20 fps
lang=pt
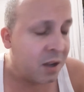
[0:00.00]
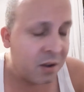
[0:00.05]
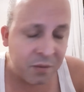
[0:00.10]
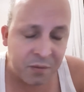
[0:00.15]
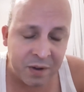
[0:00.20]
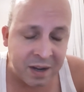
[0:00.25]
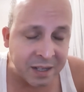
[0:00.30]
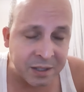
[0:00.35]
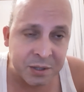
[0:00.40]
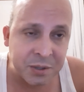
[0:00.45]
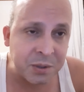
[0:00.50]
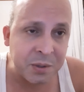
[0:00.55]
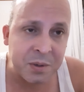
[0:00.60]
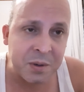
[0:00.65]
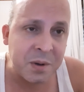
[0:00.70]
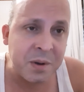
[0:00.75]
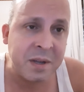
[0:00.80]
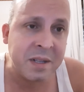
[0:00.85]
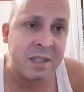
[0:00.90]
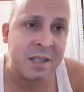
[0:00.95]
faço
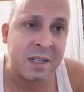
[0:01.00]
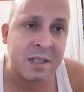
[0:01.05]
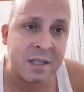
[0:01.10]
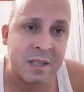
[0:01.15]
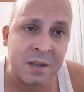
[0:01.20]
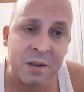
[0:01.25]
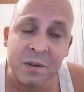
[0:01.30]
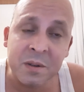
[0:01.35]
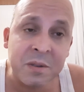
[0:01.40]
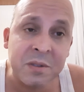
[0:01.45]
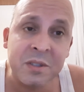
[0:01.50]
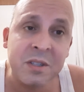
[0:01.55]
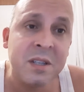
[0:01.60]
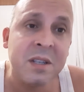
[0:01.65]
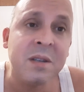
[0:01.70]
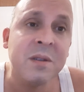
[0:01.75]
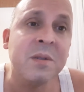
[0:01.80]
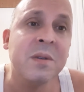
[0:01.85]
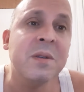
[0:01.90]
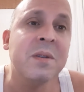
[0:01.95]
coisas que eu não
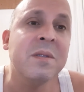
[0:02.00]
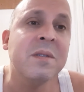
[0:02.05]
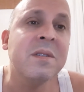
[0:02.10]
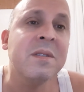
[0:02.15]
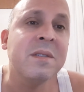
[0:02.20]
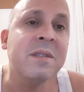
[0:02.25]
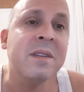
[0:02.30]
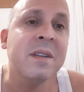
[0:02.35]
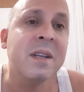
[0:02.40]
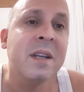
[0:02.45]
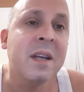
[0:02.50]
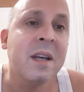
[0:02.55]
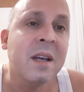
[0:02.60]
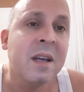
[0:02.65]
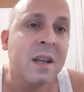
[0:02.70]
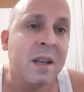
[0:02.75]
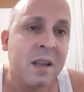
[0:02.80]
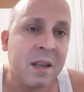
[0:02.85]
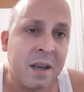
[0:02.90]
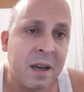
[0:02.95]
digo.
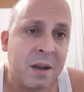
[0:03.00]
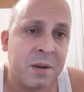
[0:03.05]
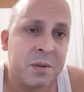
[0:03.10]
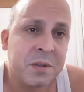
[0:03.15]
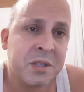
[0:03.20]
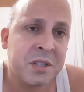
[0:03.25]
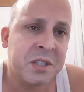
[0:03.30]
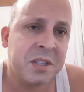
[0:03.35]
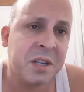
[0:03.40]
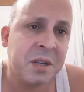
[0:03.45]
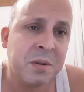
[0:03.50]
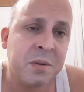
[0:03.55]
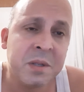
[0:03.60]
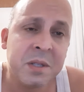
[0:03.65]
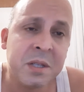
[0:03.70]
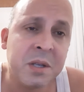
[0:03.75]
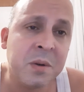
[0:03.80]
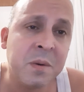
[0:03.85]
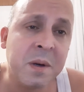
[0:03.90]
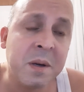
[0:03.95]
Quero ser o
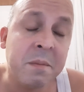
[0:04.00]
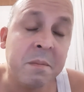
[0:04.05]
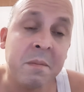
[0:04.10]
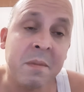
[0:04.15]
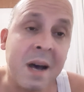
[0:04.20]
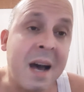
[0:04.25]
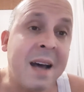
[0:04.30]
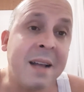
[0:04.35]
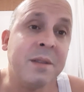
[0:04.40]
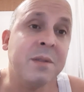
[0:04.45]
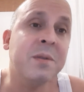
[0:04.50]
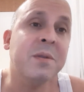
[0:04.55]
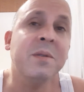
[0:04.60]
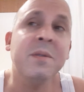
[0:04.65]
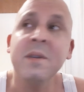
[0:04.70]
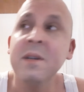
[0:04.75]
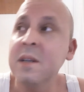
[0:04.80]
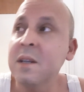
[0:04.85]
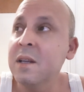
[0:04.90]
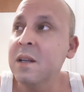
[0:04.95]
seu
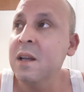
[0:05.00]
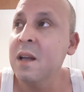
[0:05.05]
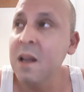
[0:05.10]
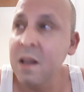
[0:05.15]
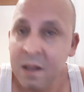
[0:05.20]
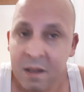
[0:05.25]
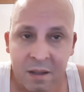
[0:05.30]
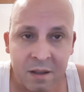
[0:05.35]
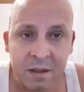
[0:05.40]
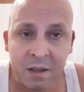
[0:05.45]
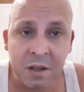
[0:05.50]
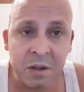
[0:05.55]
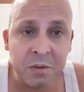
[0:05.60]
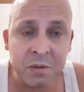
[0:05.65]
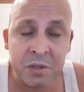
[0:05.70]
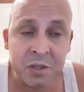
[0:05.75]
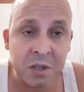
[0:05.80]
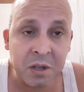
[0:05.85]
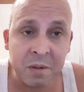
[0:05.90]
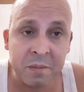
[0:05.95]
amado, não
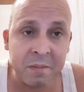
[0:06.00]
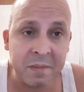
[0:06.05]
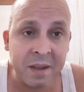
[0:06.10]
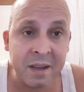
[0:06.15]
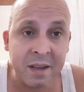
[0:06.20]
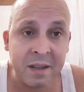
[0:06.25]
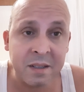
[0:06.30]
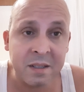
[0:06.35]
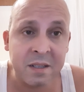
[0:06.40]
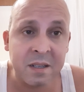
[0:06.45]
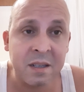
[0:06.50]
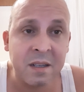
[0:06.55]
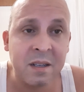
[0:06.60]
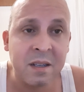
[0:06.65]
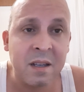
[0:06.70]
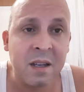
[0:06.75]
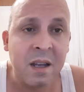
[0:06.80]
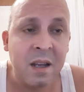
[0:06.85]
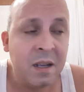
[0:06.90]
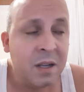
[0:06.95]

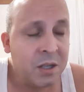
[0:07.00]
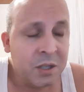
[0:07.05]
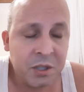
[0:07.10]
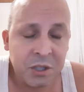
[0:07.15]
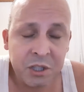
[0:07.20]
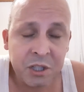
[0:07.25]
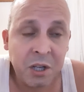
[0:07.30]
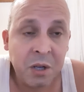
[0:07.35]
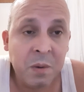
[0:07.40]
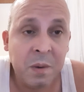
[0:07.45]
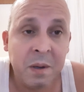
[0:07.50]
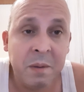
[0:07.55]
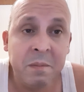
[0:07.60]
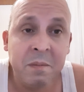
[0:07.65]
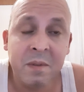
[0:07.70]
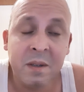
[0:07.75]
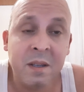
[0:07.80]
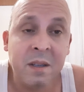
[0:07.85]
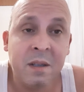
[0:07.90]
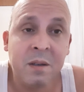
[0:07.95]
somente seu
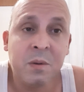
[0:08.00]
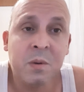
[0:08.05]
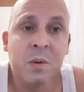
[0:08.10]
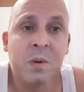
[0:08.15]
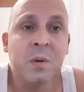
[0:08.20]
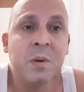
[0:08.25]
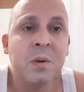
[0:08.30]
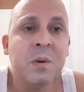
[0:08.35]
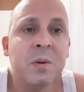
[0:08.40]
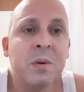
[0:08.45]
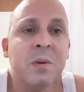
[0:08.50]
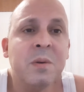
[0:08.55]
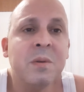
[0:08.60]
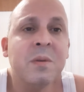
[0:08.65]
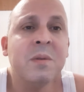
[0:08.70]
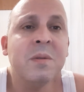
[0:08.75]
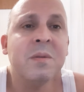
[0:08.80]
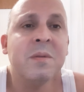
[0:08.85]
amigo.